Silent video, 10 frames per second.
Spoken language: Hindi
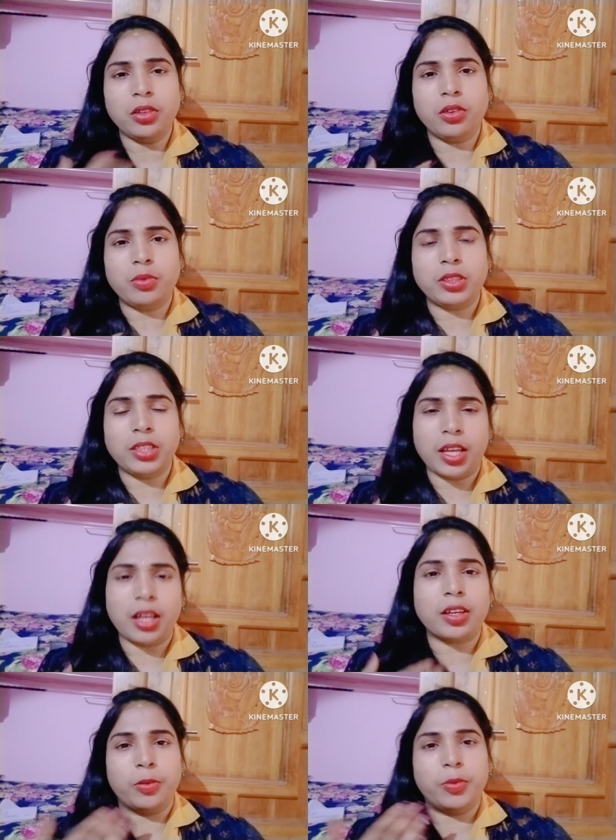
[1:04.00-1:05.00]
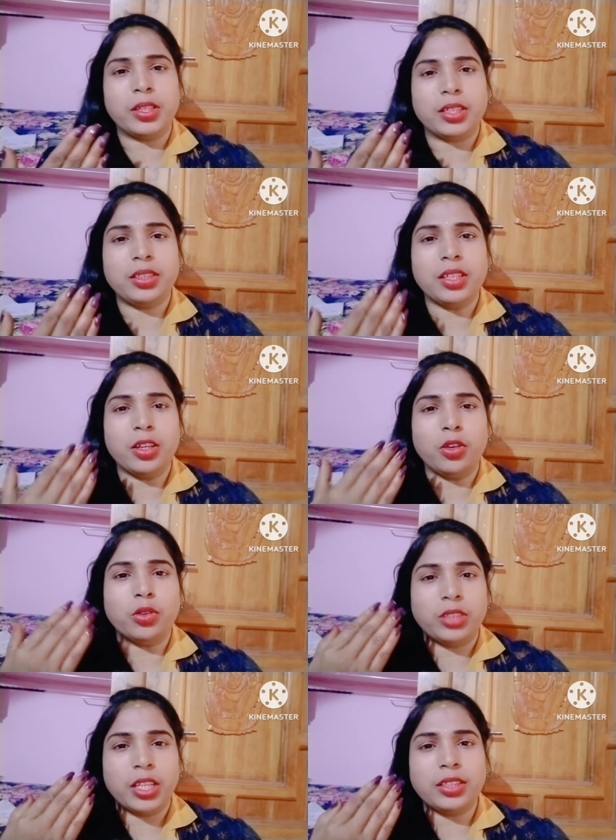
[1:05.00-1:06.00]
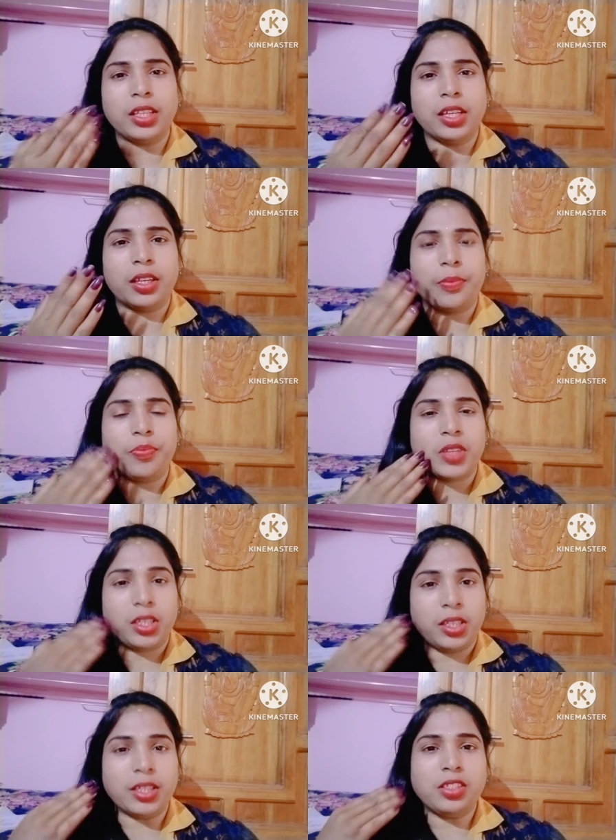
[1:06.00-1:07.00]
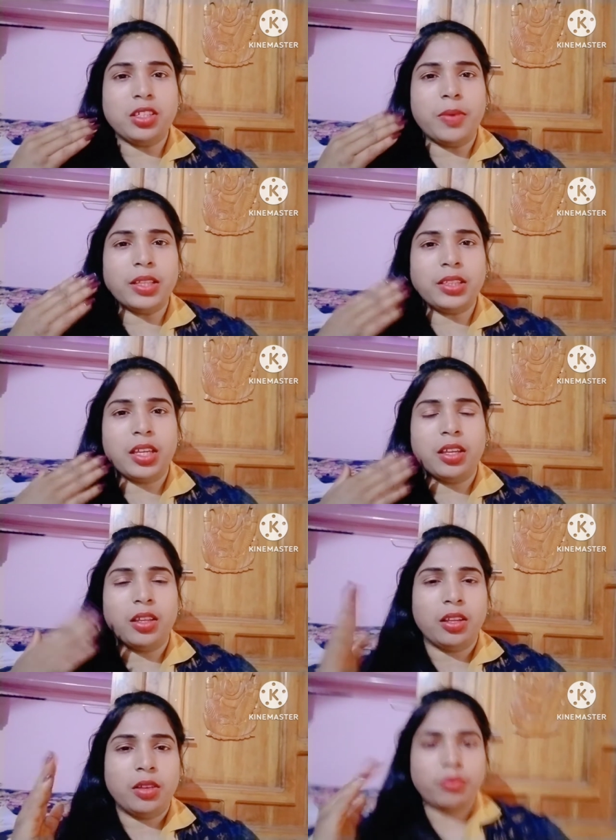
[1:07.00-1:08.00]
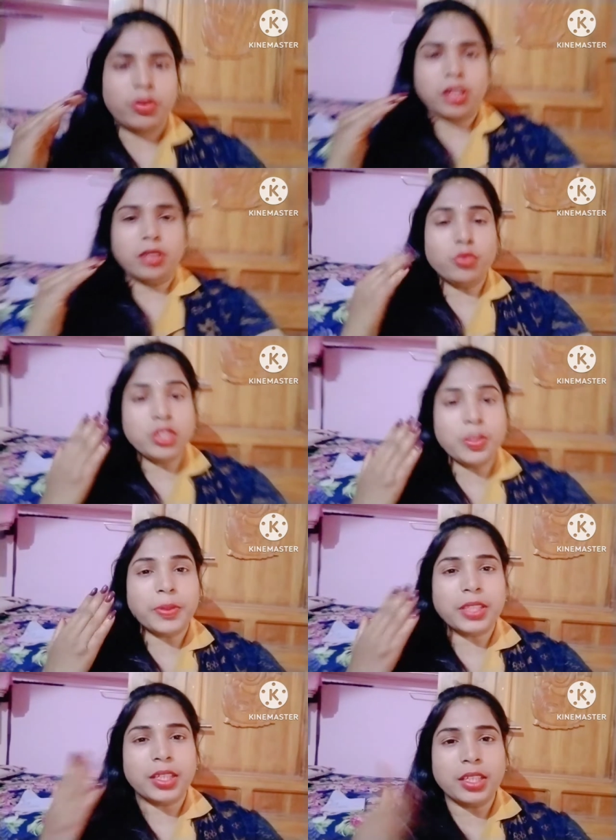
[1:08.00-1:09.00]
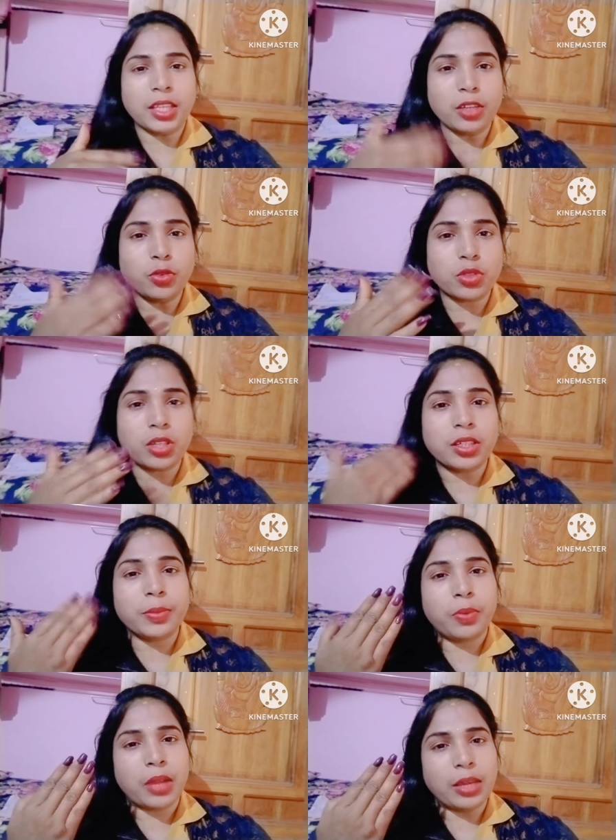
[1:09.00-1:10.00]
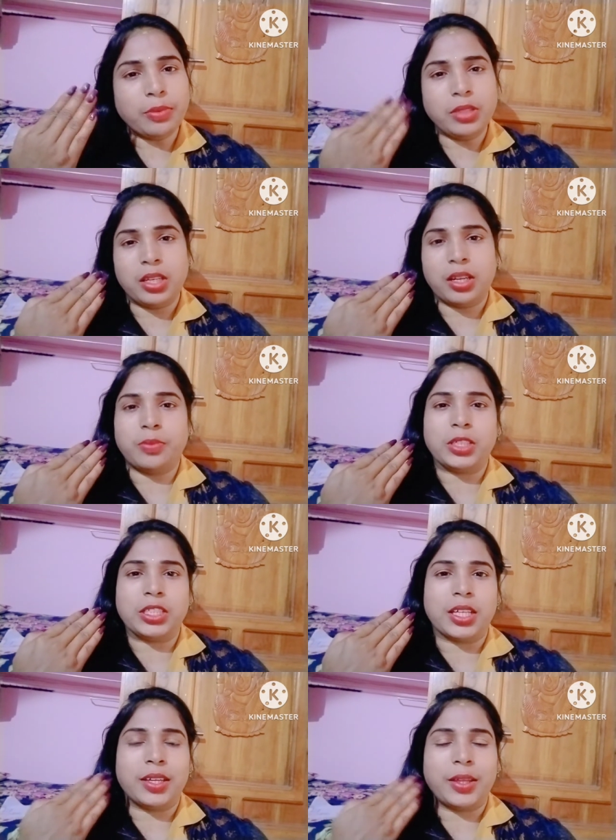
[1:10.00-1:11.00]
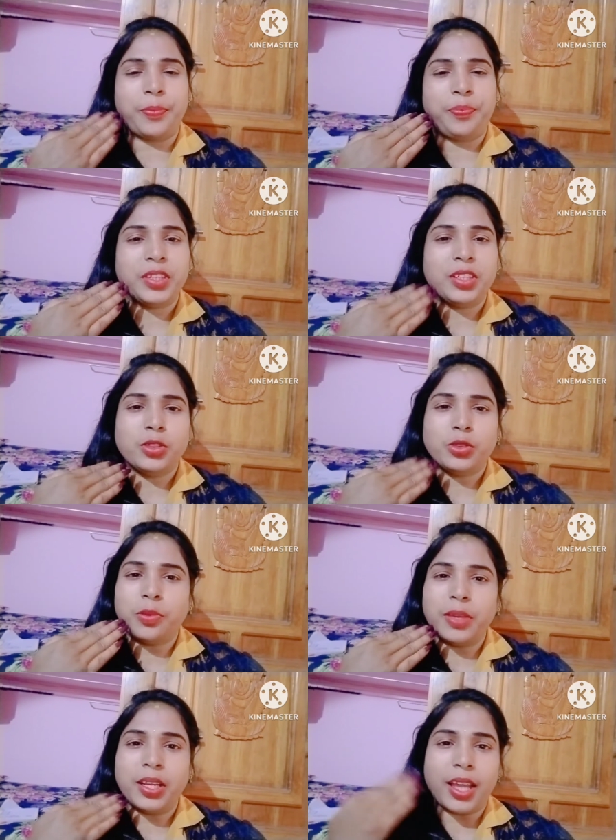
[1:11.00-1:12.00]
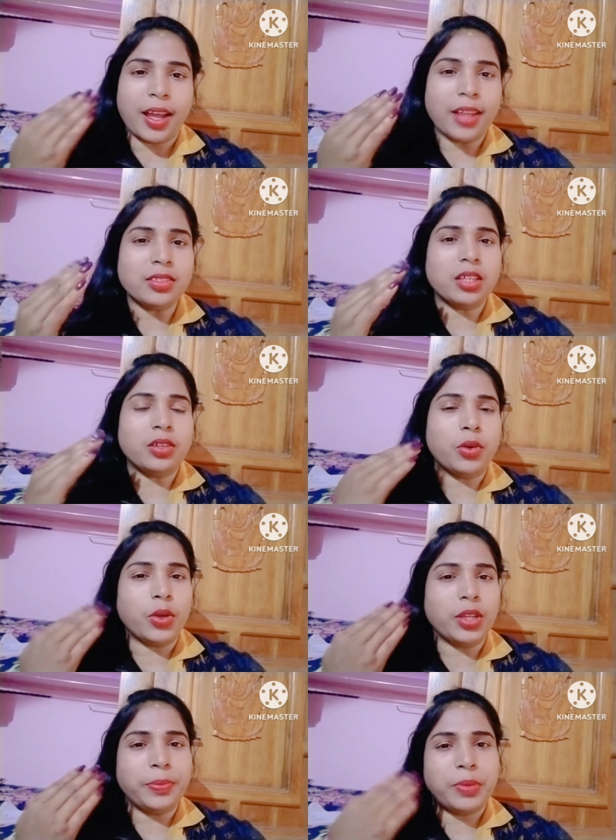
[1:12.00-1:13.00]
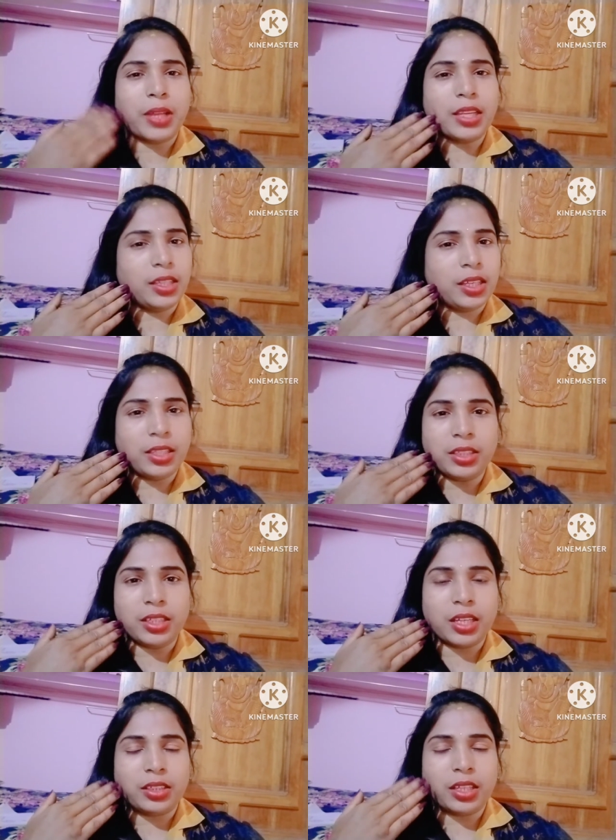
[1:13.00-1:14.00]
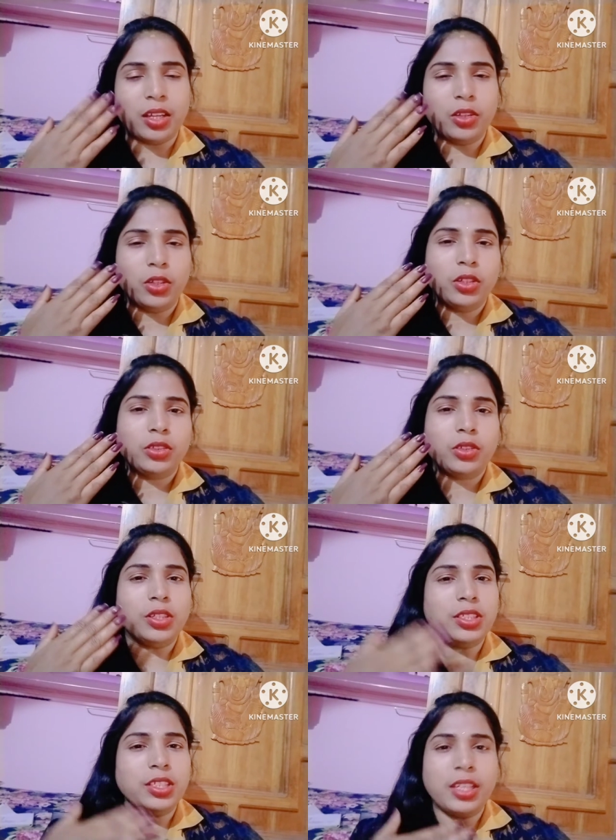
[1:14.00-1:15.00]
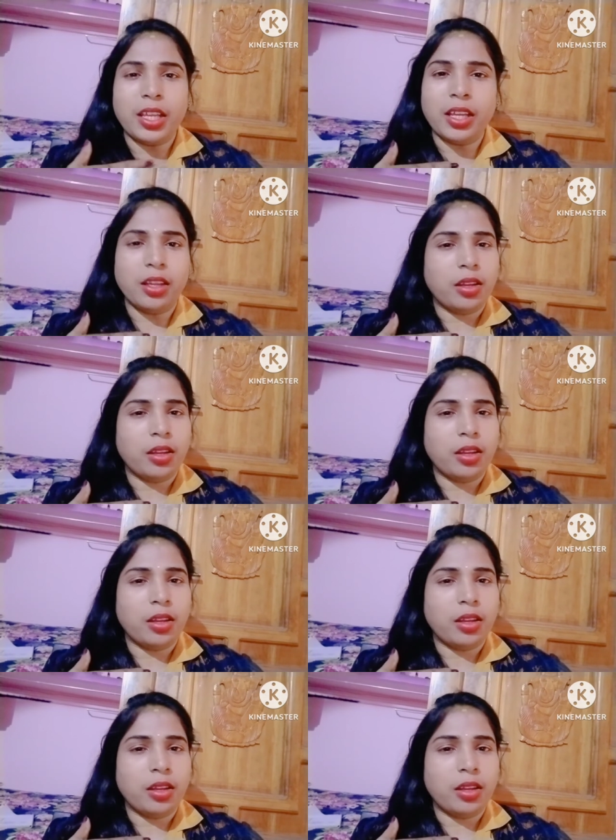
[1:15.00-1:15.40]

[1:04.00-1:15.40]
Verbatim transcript: और बोलती हाँ कमेंट करते हैं लोग देखते हैं ये अच्छी बात है मगर मुझे पता नहीं था कि उसका रिप्लाई भी देना पड़ता है तो मैंने आज तक कोई रिप्लाई नहीं दिया था तो इसीलिए